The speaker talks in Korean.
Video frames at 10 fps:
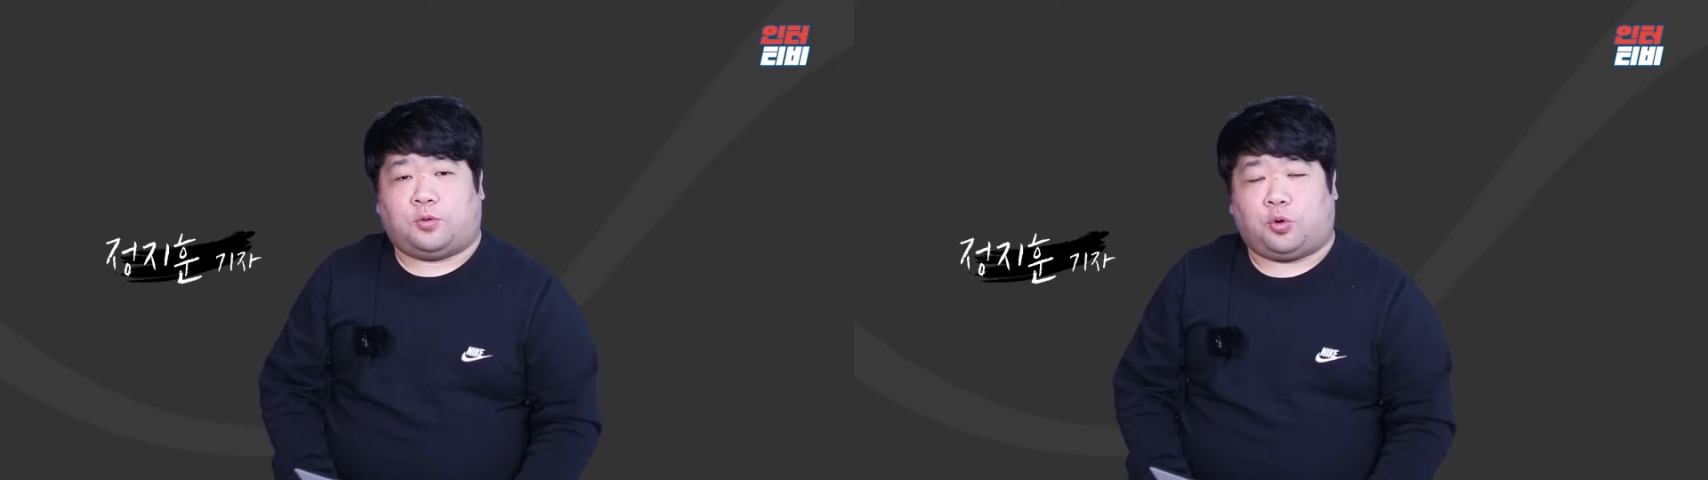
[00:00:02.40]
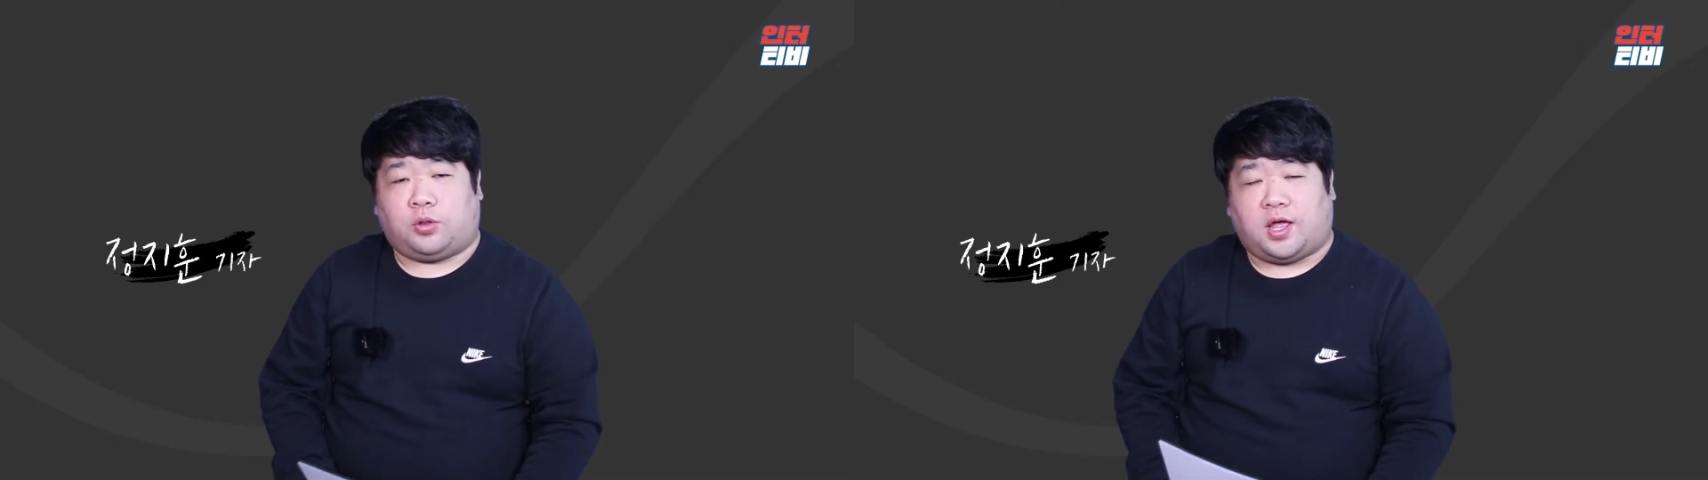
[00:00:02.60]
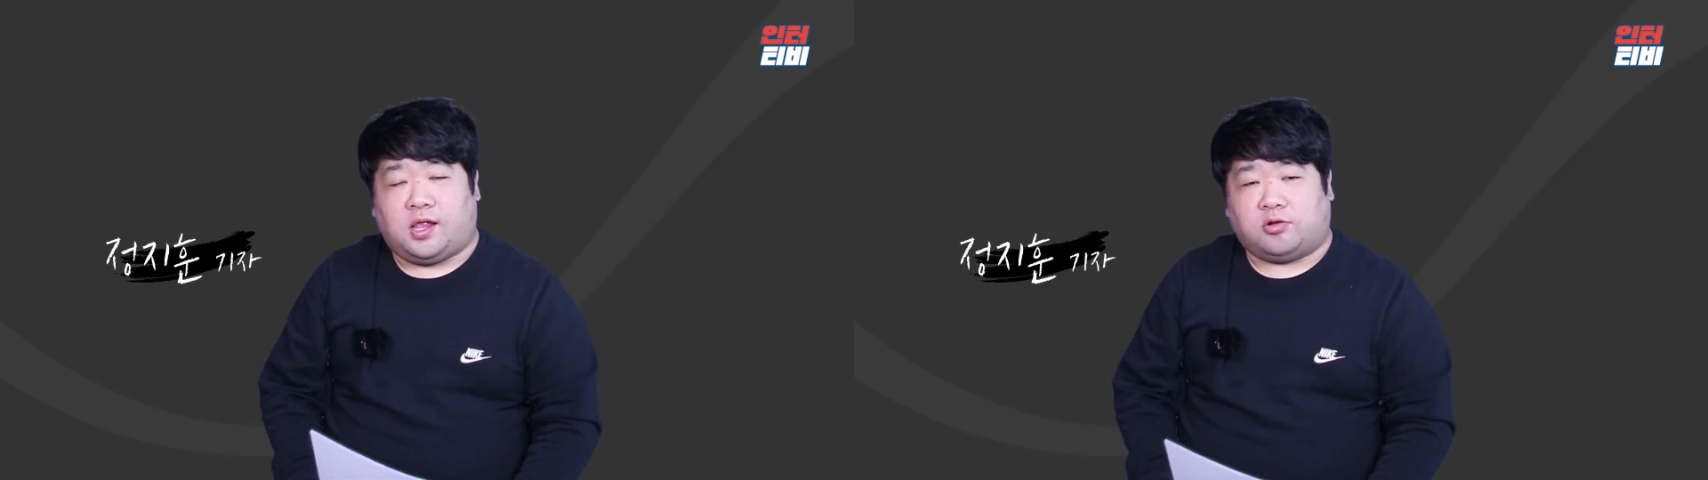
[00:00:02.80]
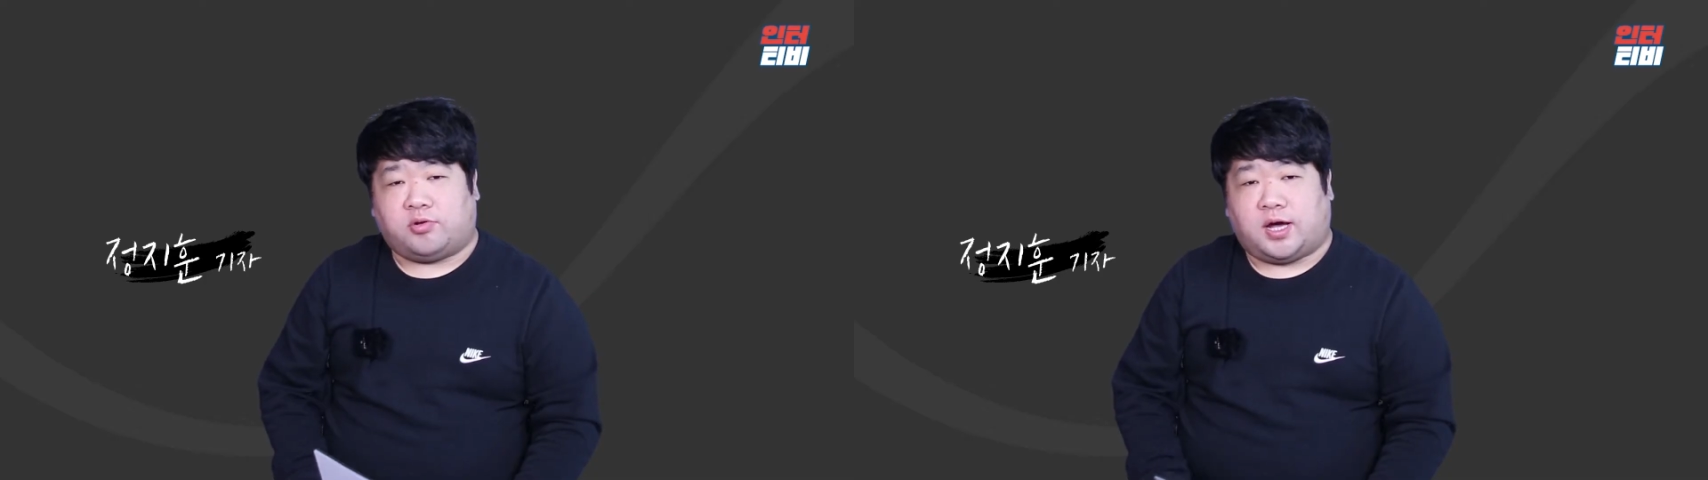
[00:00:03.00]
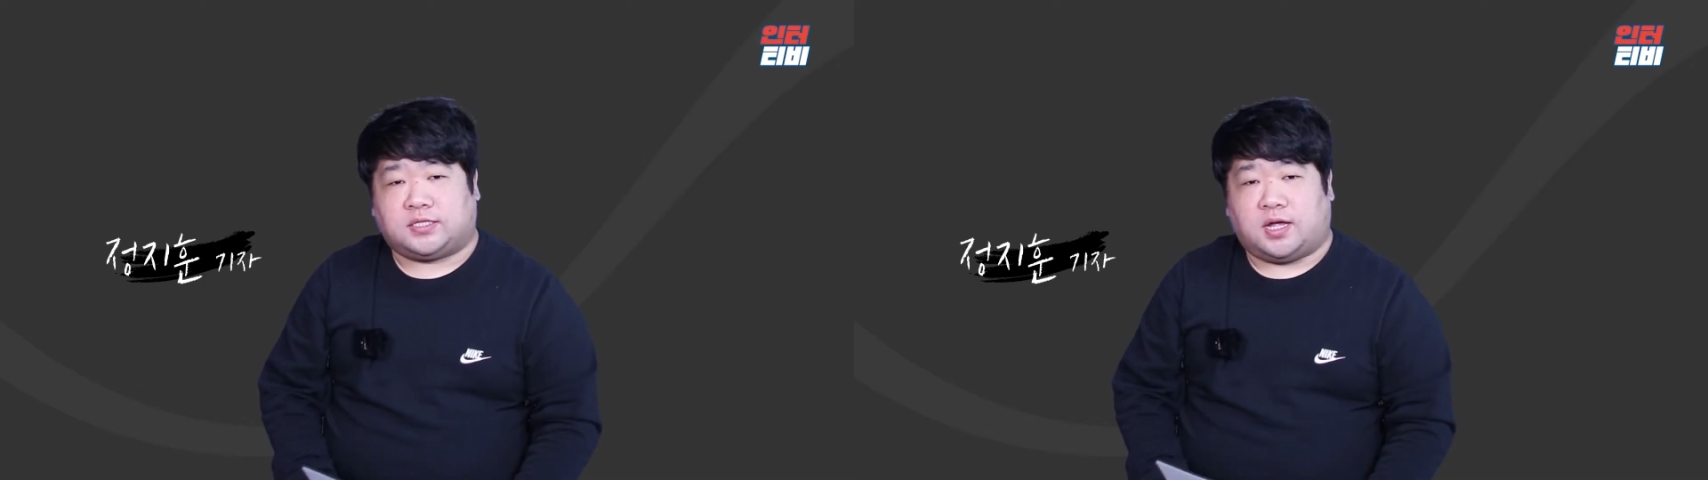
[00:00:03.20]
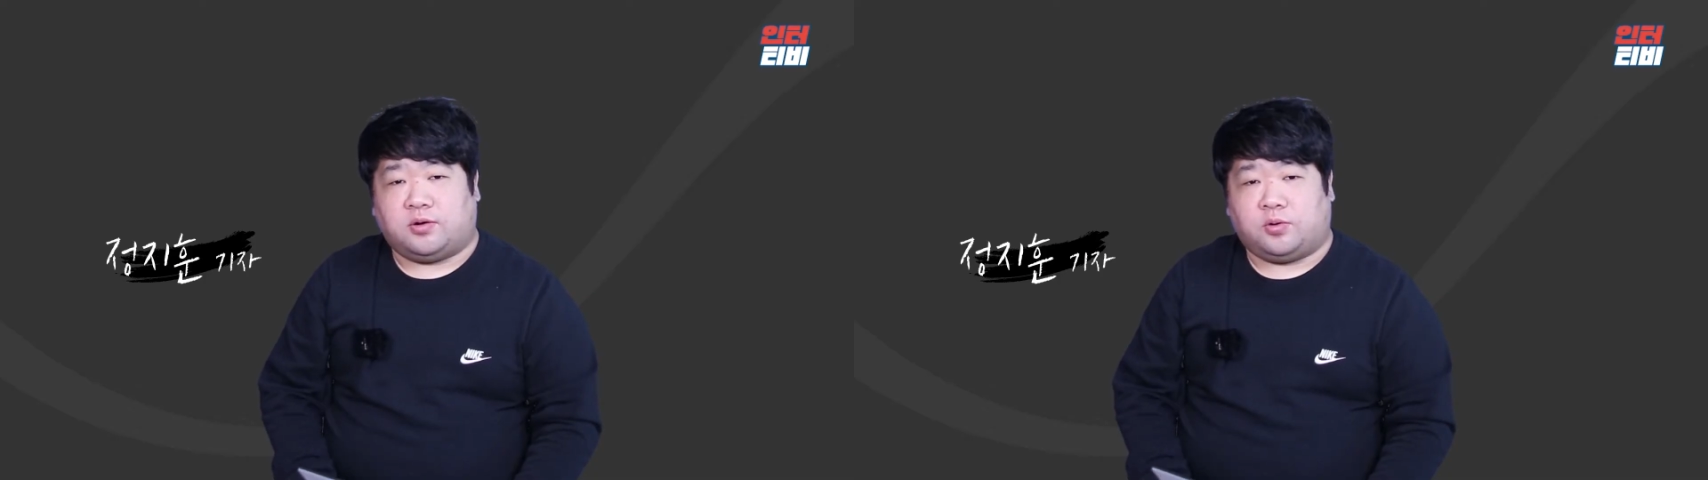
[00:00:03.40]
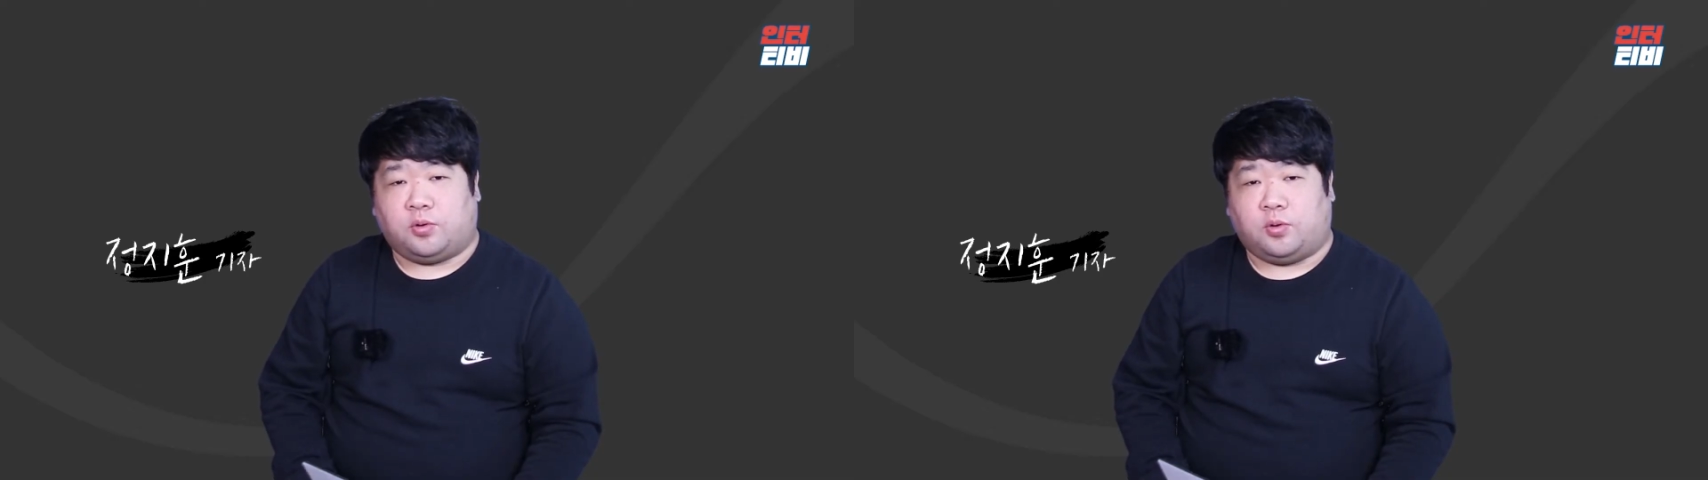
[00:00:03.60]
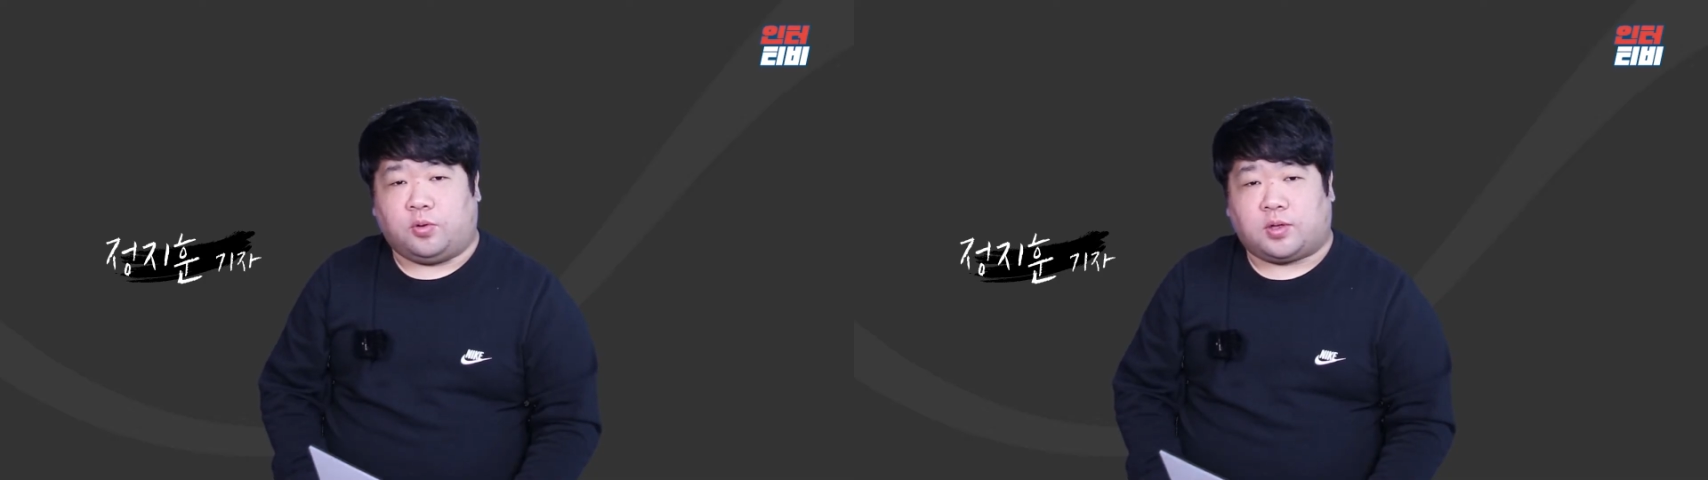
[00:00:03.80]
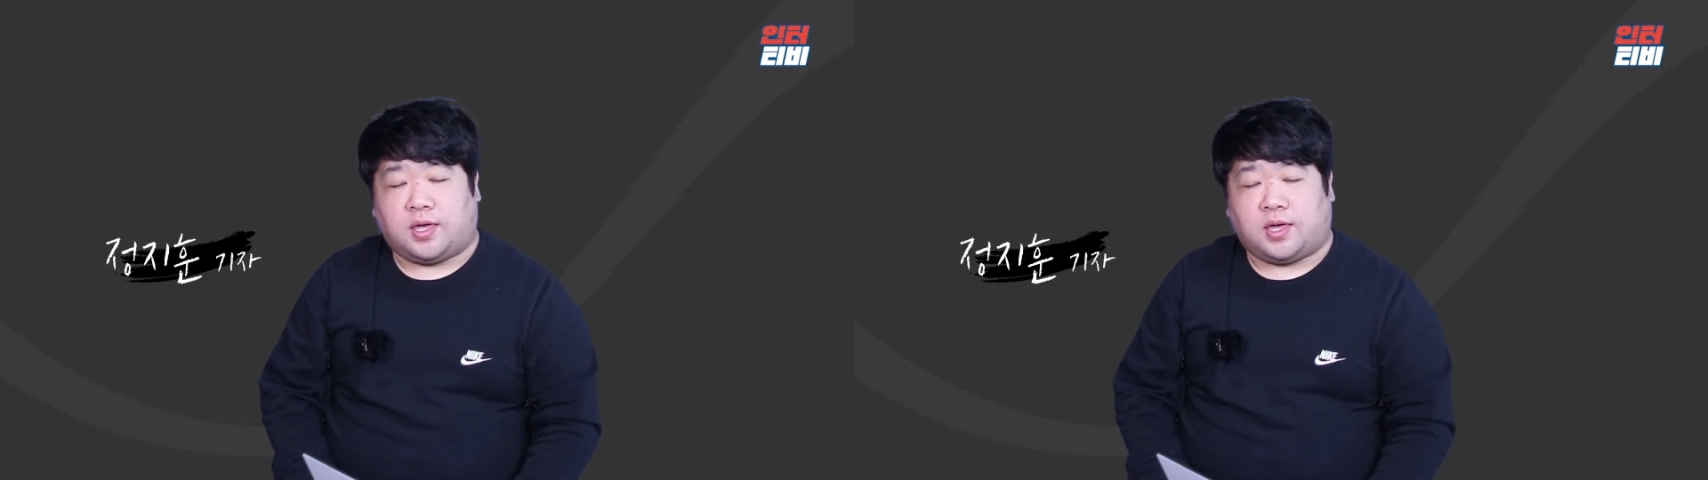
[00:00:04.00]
코로나19 확산으로